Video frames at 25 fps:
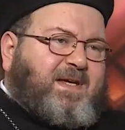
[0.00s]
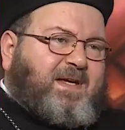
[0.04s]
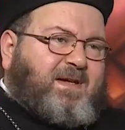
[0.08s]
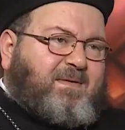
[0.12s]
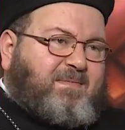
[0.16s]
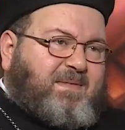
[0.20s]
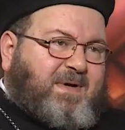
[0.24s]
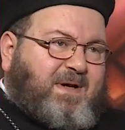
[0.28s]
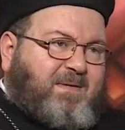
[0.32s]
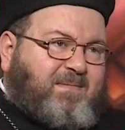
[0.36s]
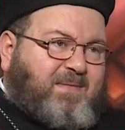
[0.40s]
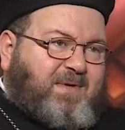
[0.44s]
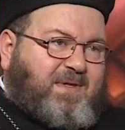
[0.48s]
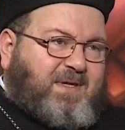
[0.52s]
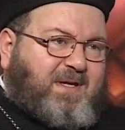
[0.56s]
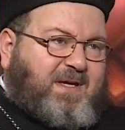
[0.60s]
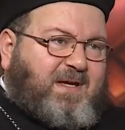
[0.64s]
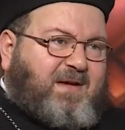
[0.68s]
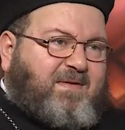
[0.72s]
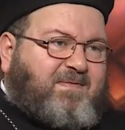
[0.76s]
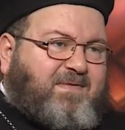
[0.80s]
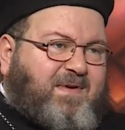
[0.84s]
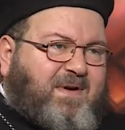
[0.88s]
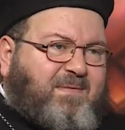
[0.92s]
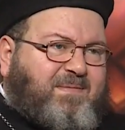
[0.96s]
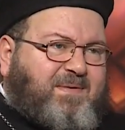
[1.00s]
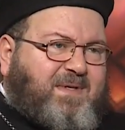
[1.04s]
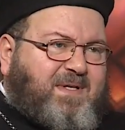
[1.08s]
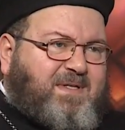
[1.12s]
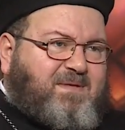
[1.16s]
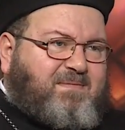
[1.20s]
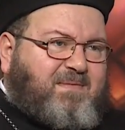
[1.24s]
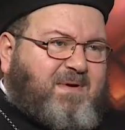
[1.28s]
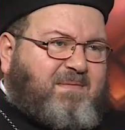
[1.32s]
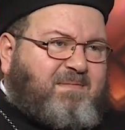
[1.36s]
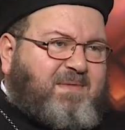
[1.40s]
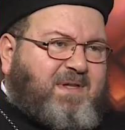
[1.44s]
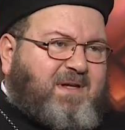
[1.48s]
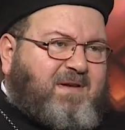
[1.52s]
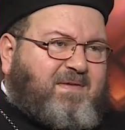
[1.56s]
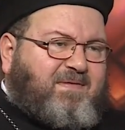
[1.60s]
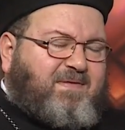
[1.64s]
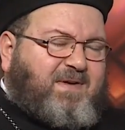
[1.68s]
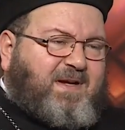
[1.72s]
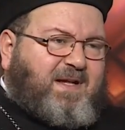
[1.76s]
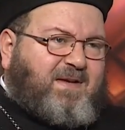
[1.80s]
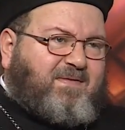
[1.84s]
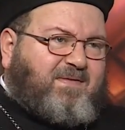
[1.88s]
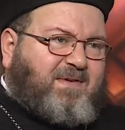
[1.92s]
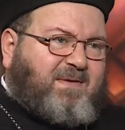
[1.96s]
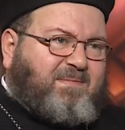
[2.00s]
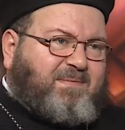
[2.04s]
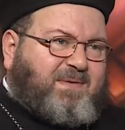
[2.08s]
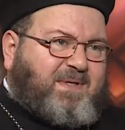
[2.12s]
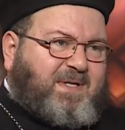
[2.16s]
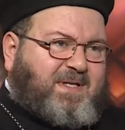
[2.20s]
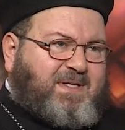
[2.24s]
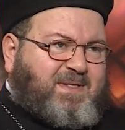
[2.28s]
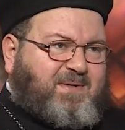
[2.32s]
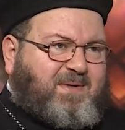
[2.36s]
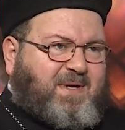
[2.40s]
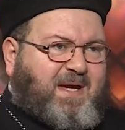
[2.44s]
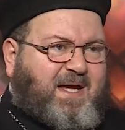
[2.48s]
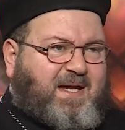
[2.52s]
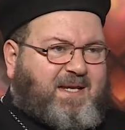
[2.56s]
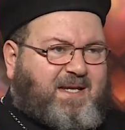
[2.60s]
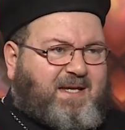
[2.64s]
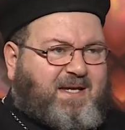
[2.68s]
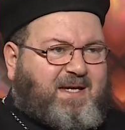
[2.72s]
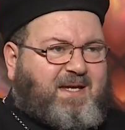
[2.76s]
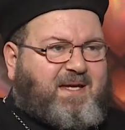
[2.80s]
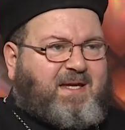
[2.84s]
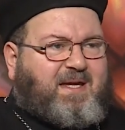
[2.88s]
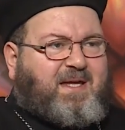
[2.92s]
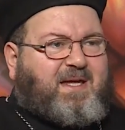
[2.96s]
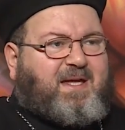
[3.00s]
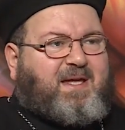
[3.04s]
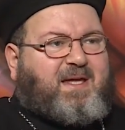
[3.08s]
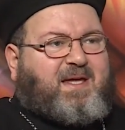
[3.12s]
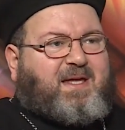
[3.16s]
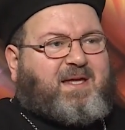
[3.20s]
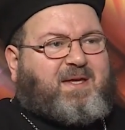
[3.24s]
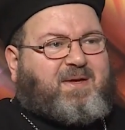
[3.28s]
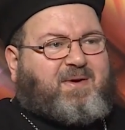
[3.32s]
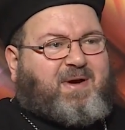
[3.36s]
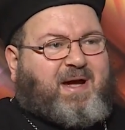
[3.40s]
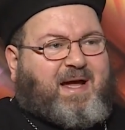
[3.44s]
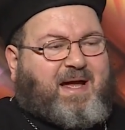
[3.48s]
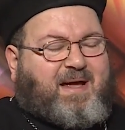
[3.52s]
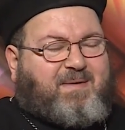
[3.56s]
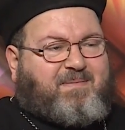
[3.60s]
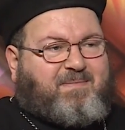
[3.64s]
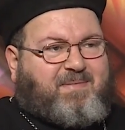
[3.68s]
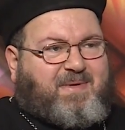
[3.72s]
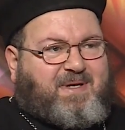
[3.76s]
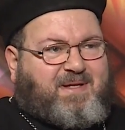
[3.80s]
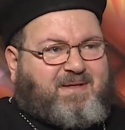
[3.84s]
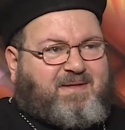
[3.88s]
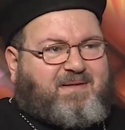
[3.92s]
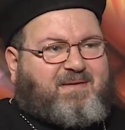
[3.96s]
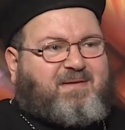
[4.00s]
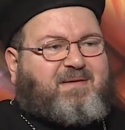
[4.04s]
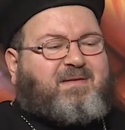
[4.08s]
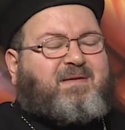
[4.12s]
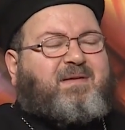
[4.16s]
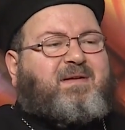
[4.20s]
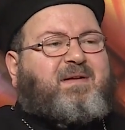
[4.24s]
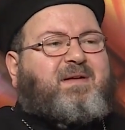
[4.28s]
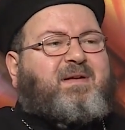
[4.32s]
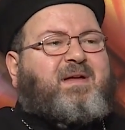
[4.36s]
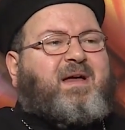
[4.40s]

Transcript: آه. المعموديه فابتزما من الفعل فابتيز يعني يعمد آه.